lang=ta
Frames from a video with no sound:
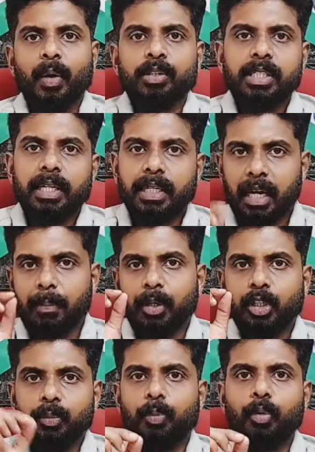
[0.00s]
ஒரு சின்ன ட்ரில்
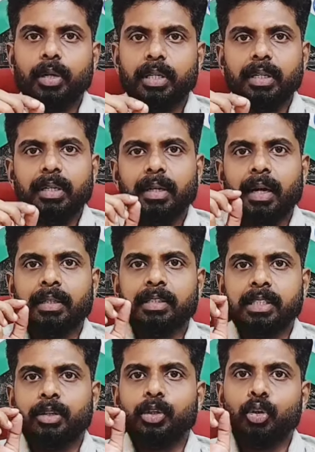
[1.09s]
மட்டும் போட்டு அது
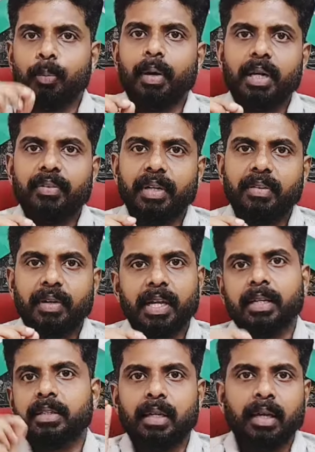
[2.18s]
சின்ன டியூப் மாதிரி விட்டு
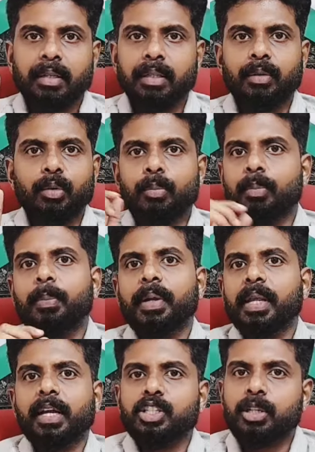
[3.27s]
வெளியே எடுத்துடலாம் அது ரொம்ப
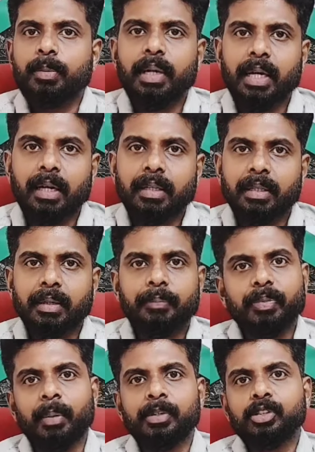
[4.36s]
பெரிய கஷ்டமாக இருக்காது
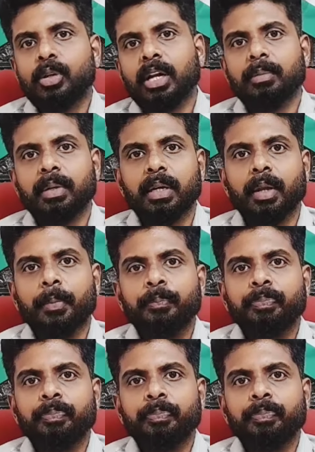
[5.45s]
அப்படின்னு சொல்கிறாங்க மக்கள்